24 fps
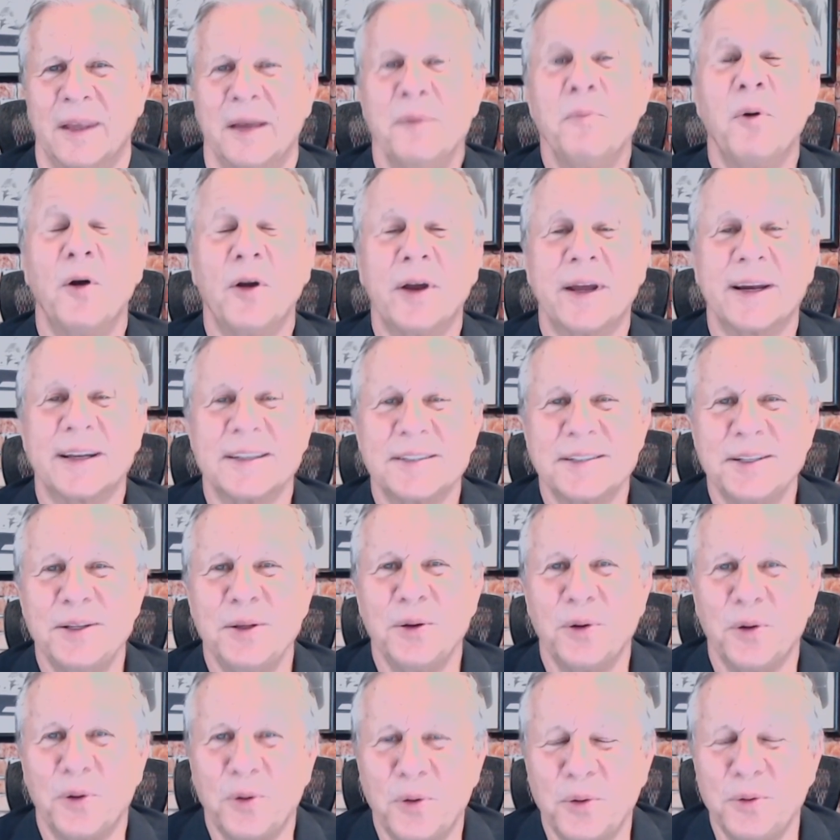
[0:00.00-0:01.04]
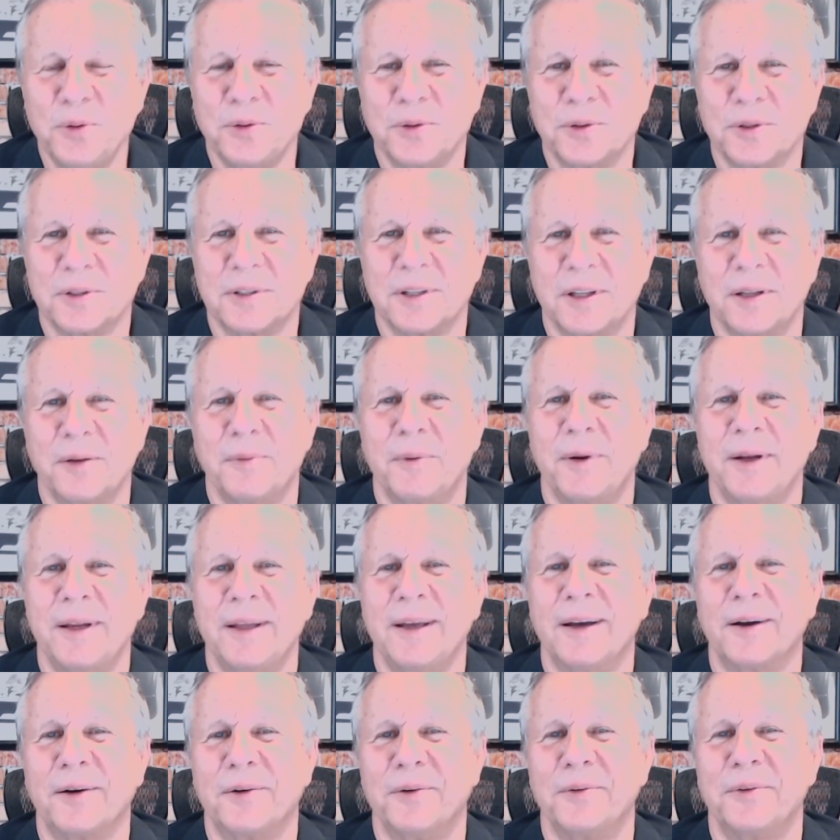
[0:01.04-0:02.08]
Hemos crecido juntos, Ana
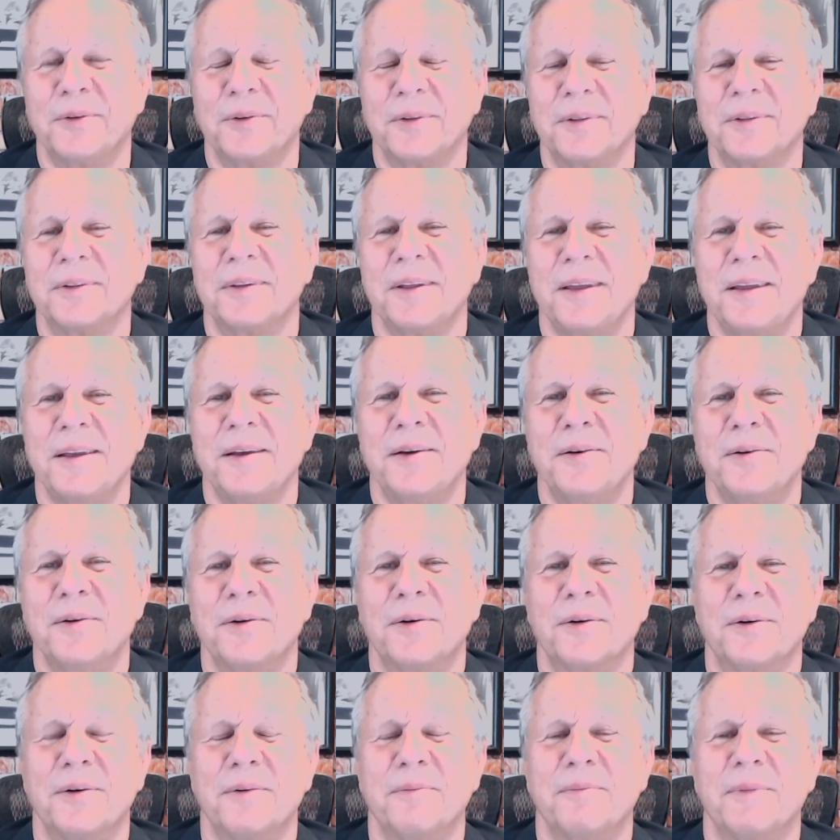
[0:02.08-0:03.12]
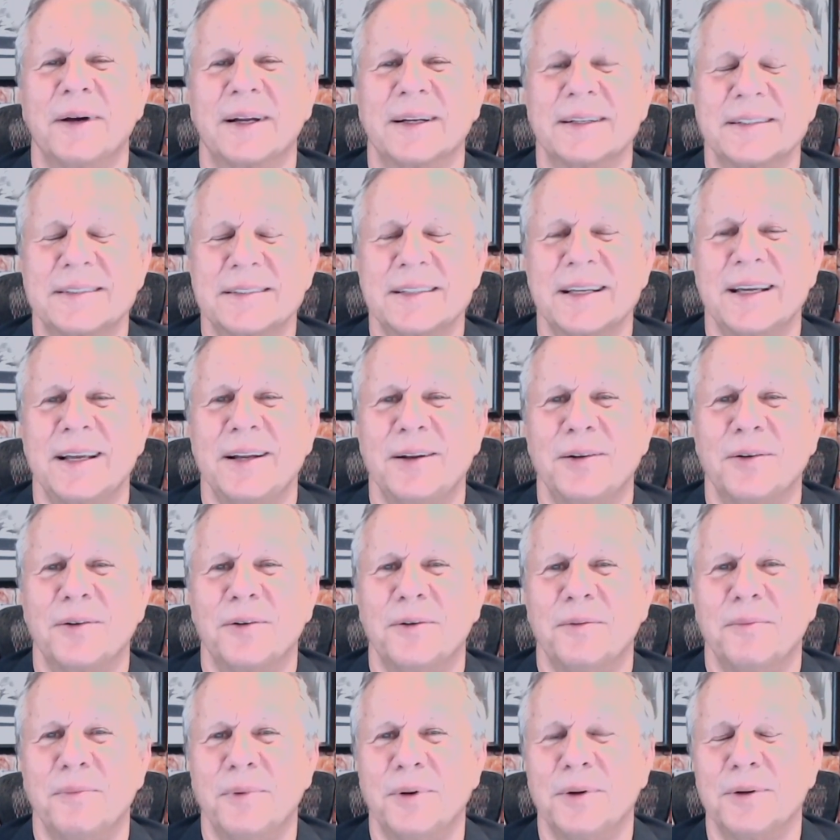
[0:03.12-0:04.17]
María, contigo, con
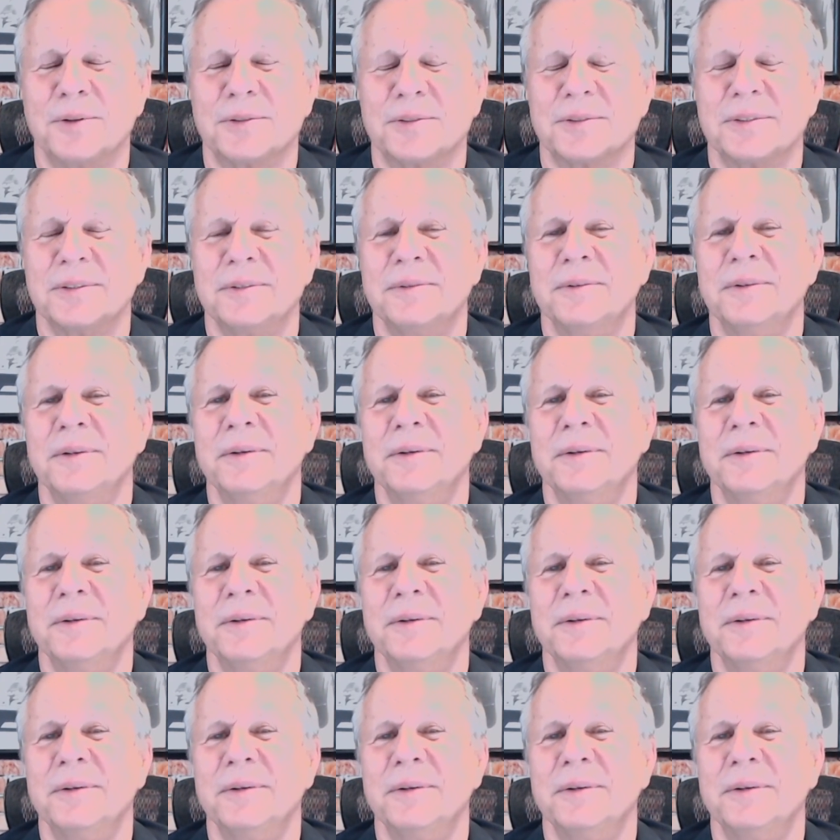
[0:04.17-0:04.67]
Marcelo, con vos.